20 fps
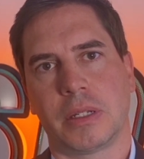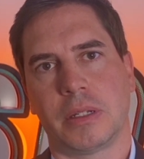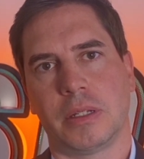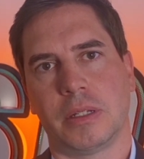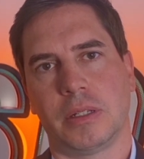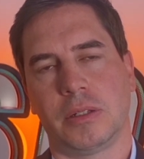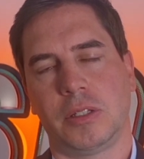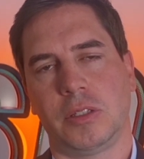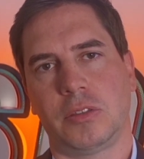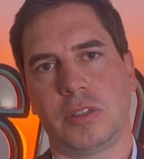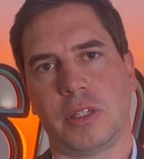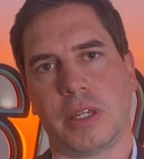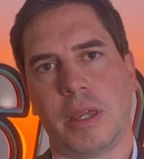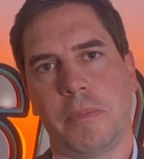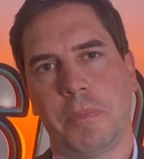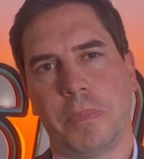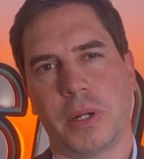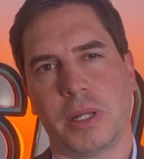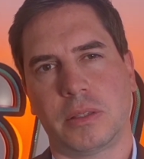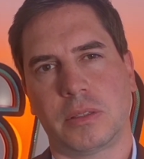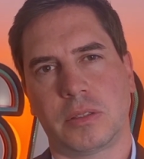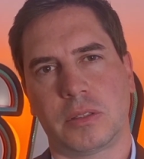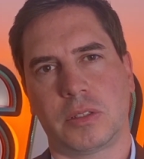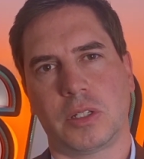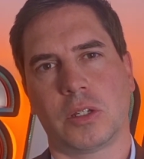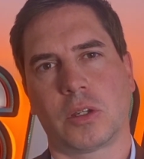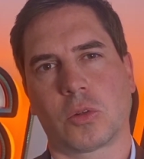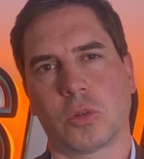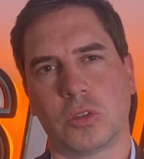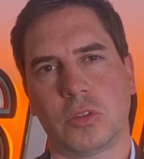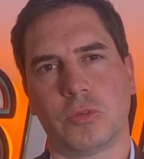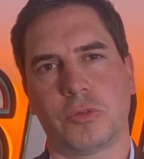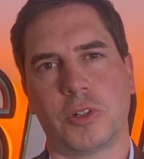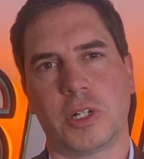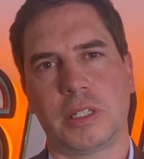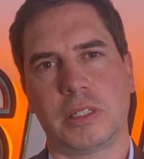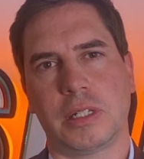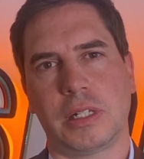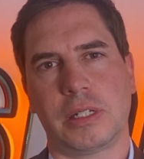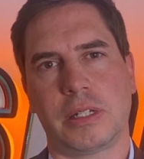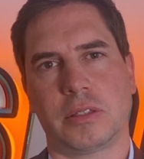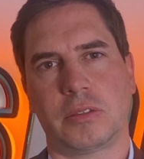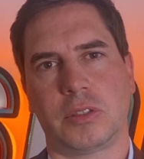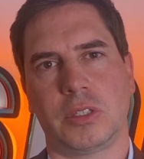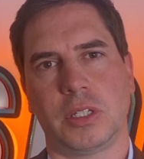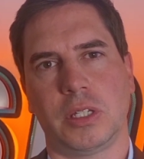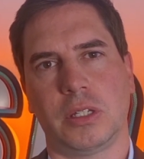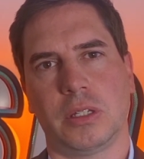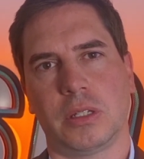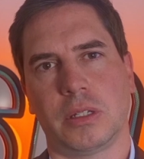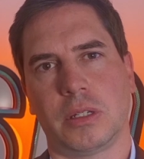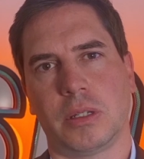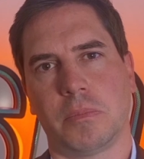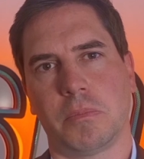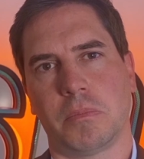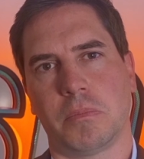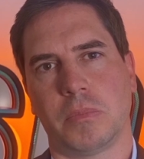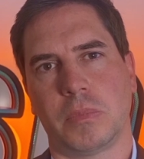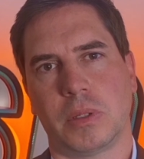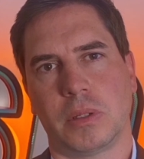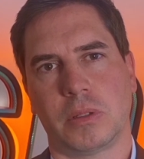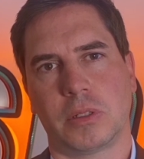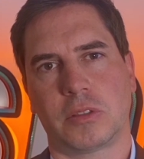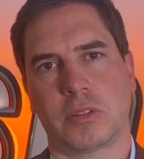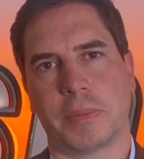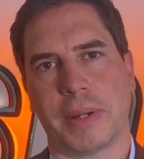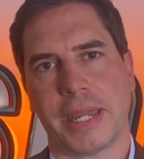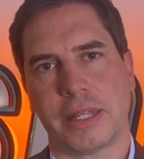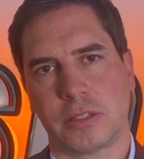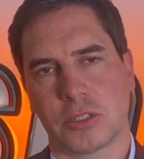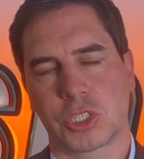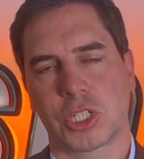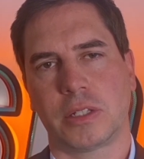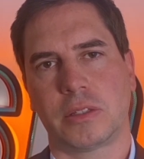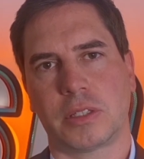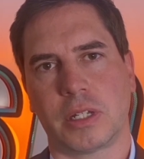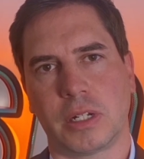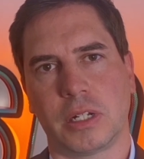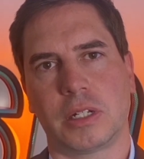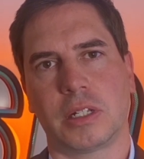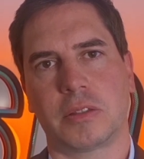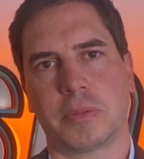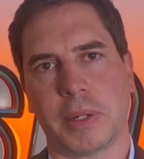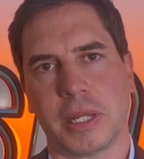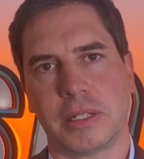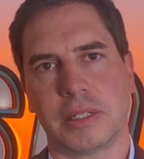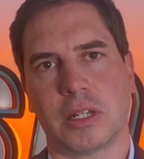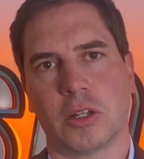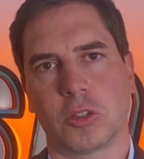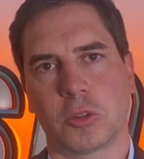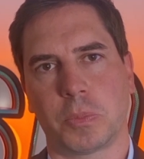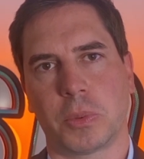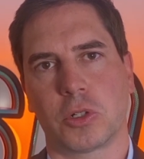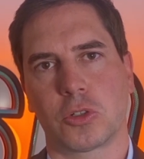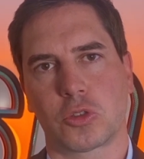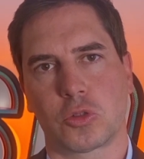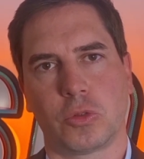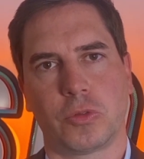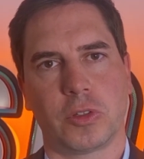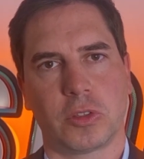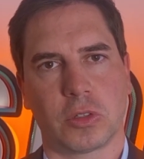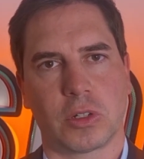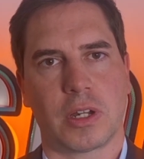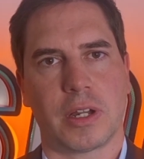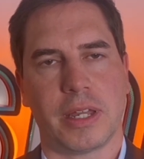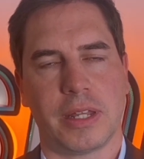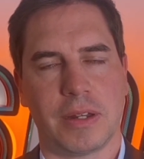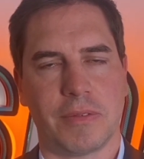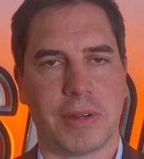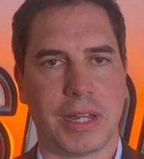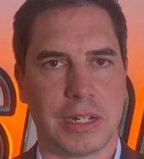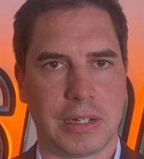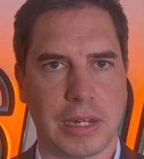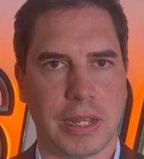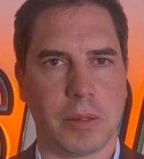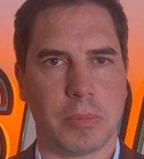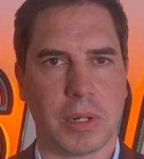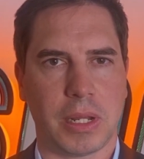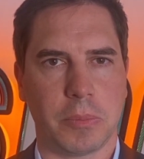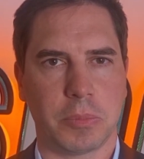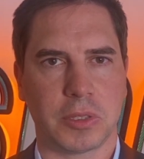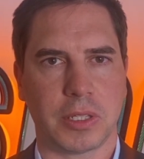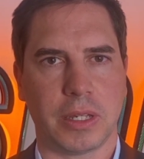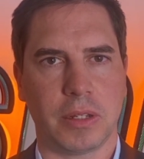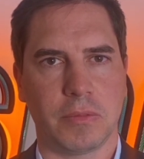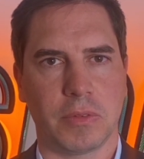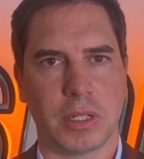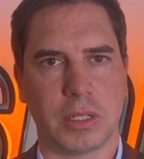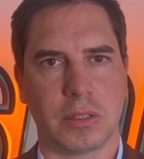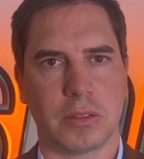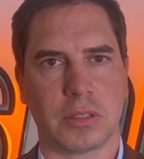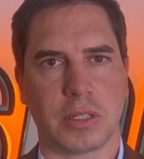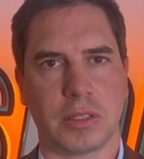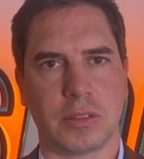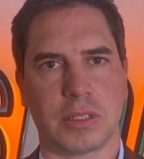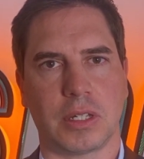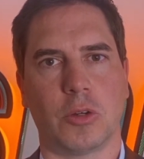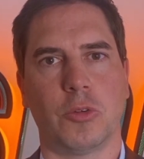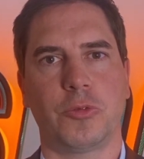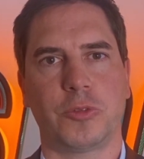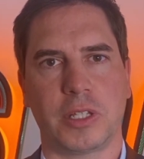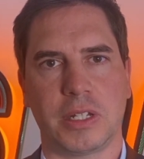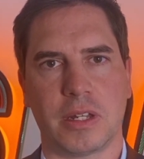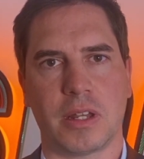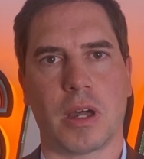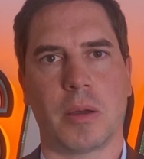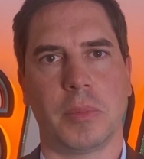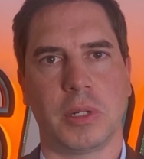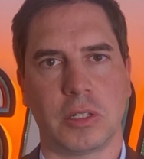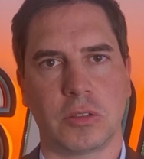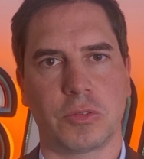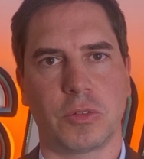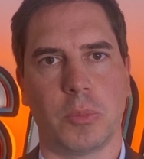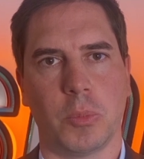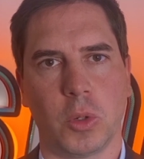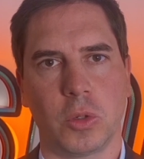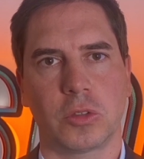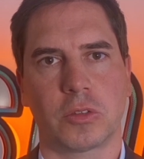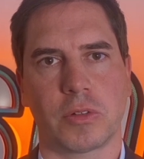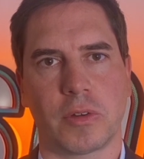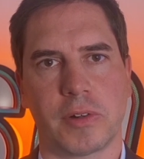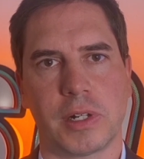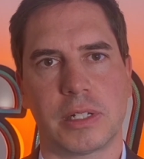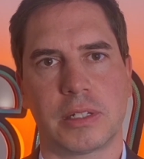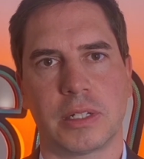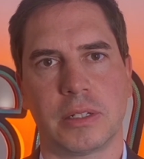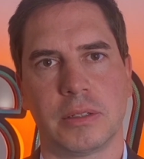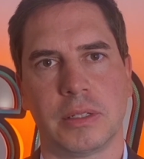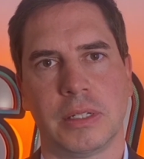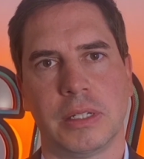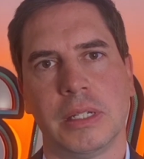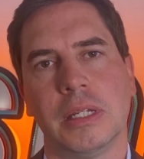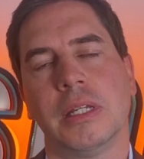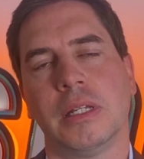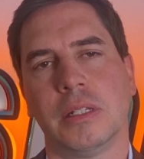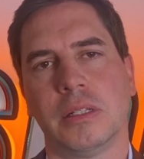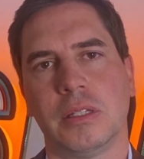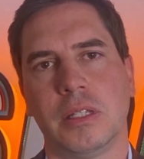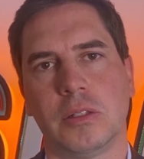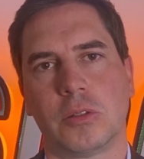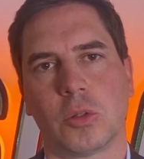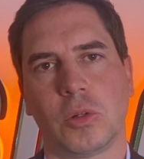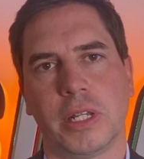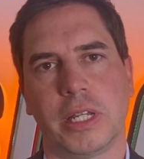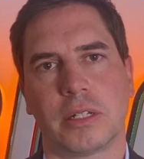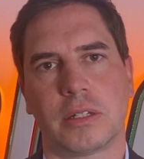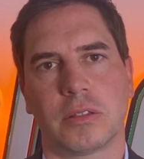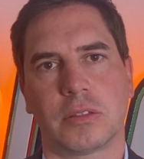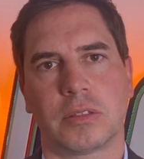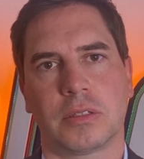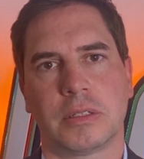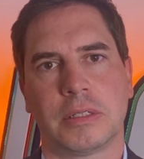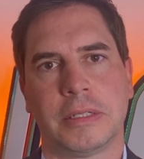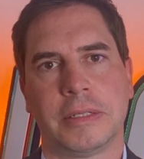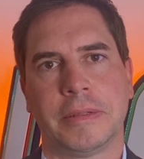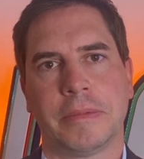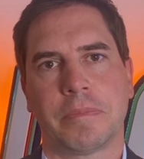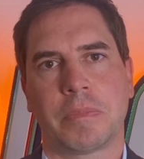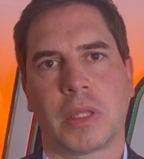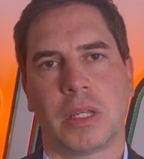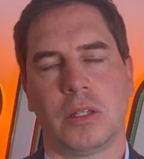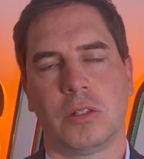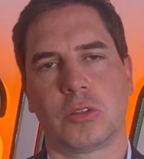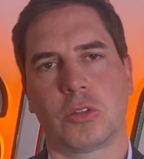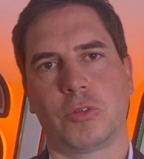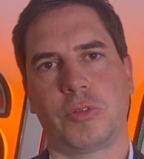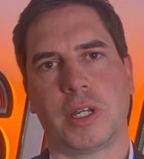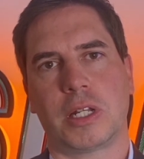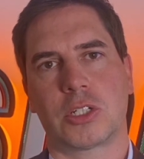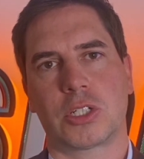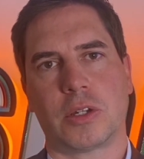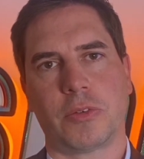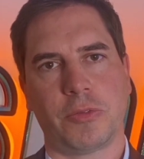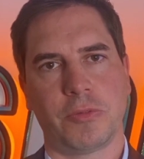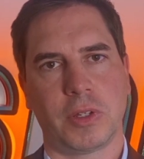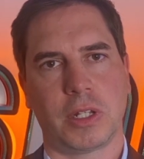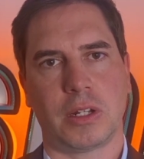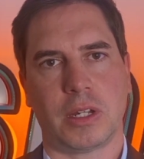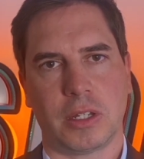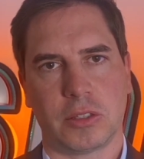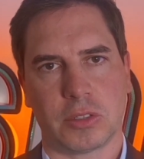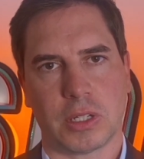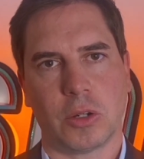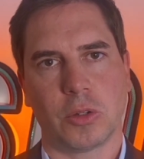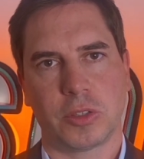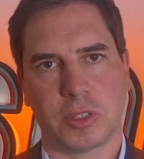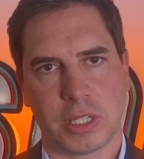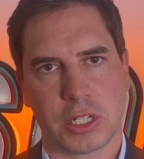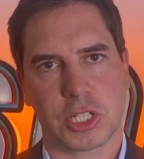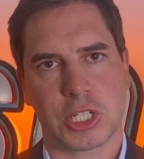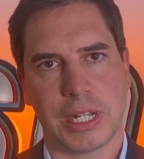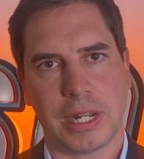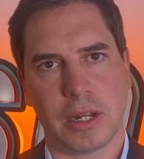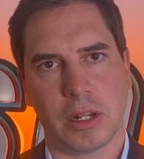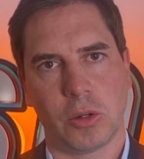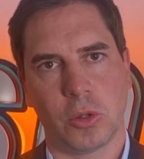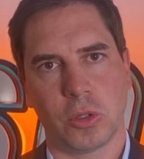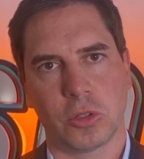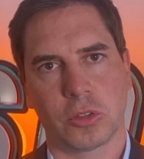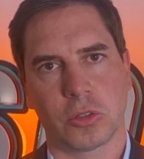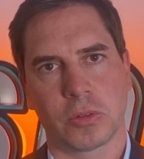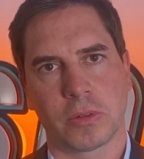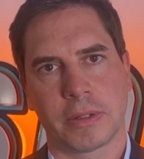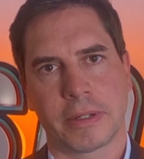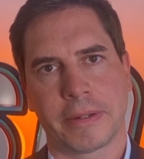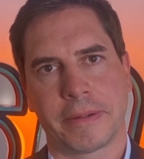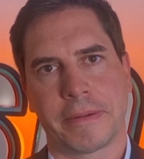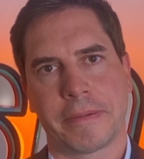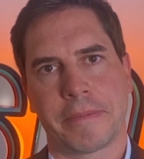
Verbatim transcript: Äh, diese App hat den großen Vorteil, dass sie im äh, zweiten Schritt, dann in der zweiten Ausbaustufe sogar eine White Label App sein wird, das heißt auf den Namen des Vermögensverwalters tituliert ist. Insofern schaffen wir da also auch sehr schnelle Lösung.